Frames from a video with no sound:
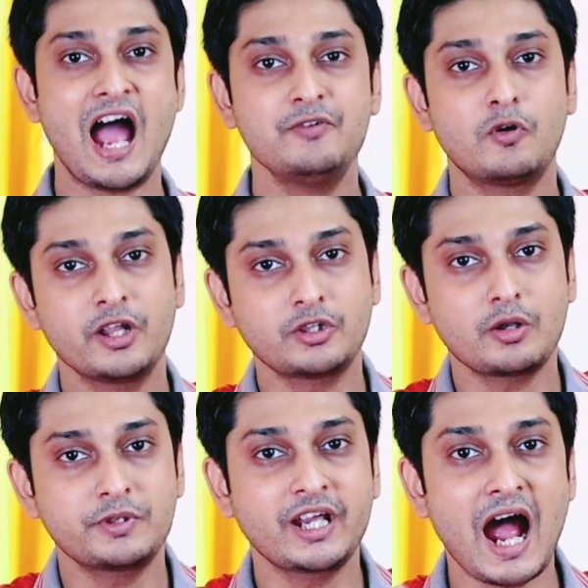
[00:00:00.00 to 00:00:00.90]
আইফোনের
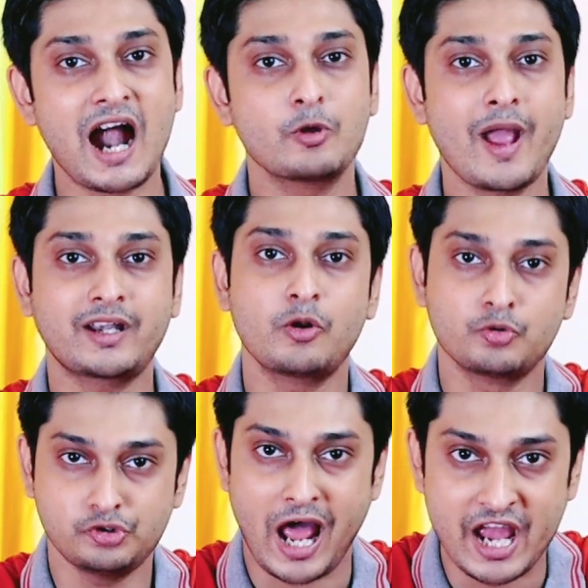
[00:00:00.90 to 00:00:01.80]
তরফ থেকে আরও একটা
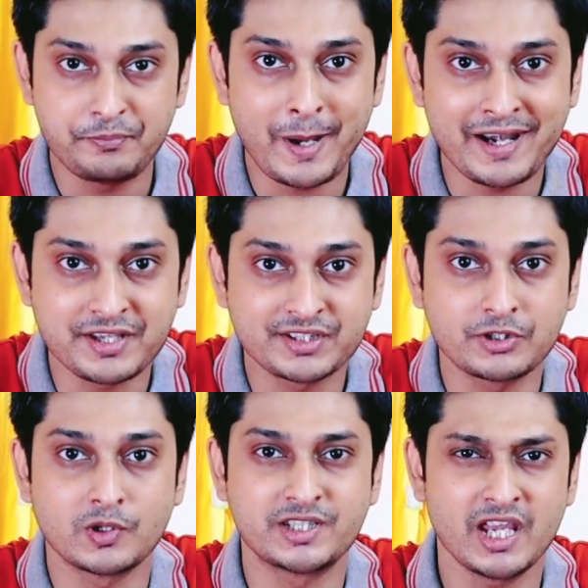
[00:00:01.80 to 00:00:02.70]
নতুন আইপ্যাড
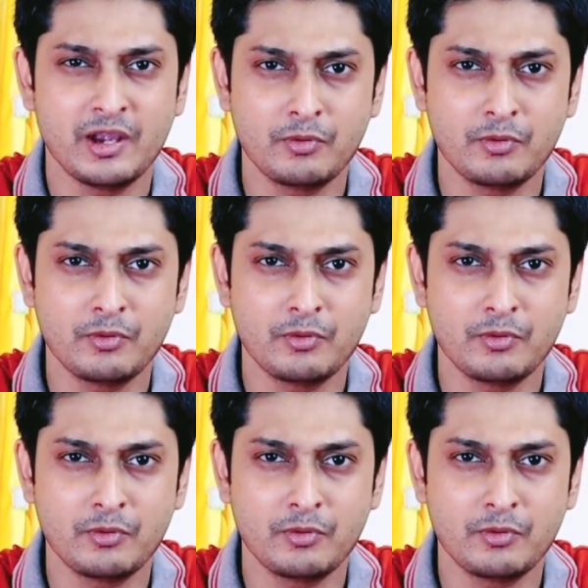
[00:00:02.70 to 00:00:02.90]
আসতে চলেছে